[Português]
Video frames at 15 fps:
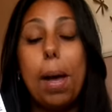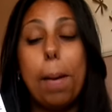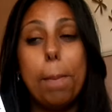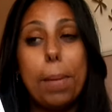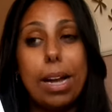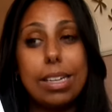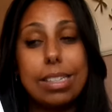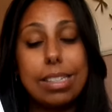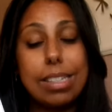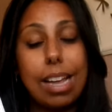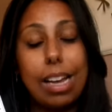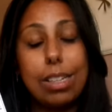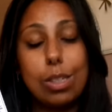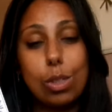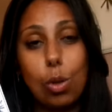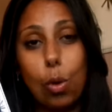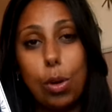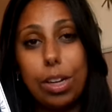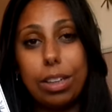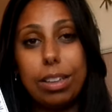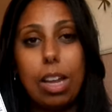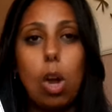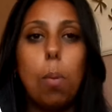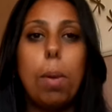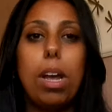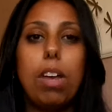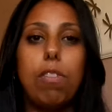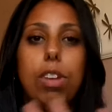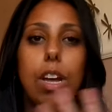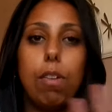mas a história tem uma
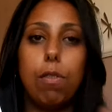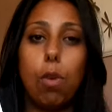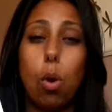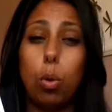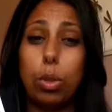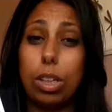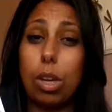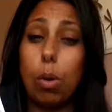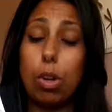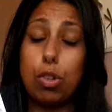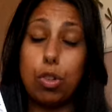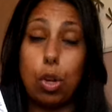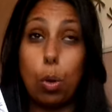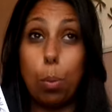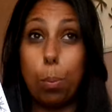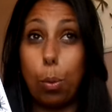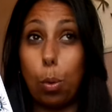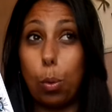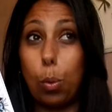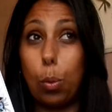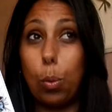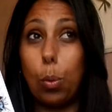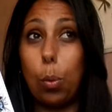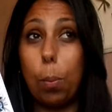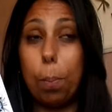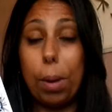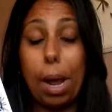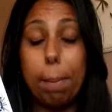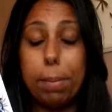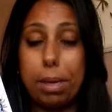reviravolta que eu achei um pouco,
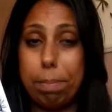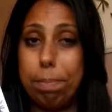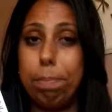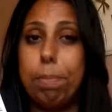para mim,